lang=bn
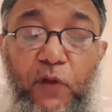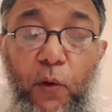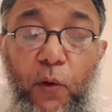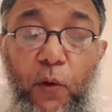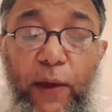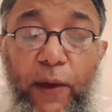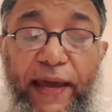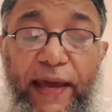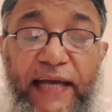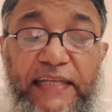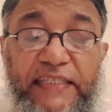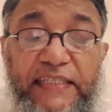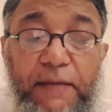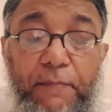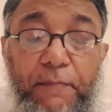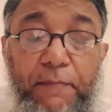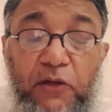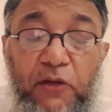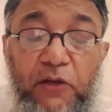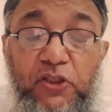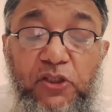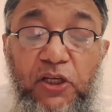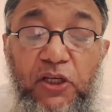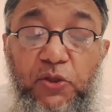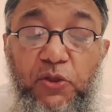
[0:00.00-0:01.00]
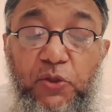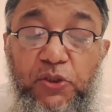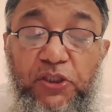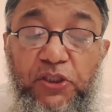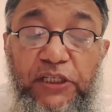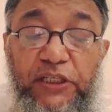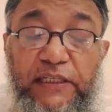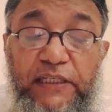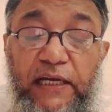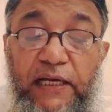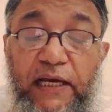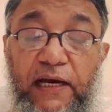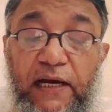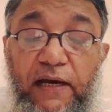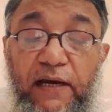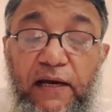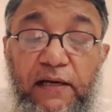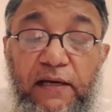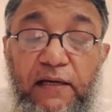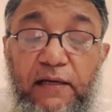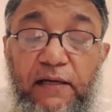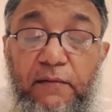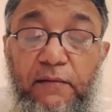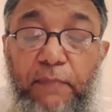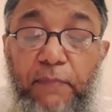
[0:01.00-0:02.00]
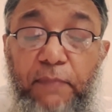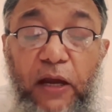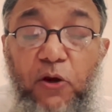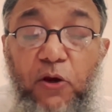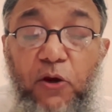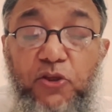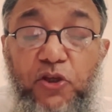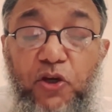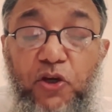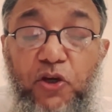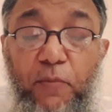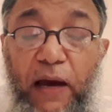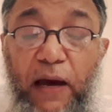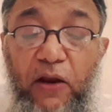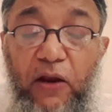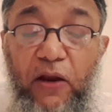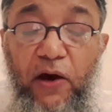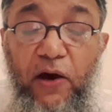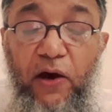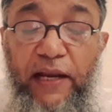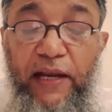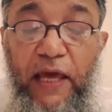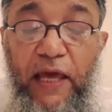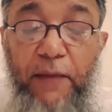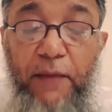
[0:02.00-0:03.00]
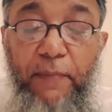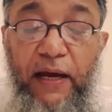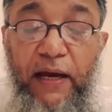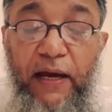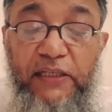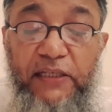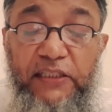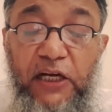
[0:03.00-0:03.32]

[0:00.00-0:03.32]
হয়ে গেছে মানুষ কিন্তু সেটা ভালোর জন্য ভালো হয় নাই বা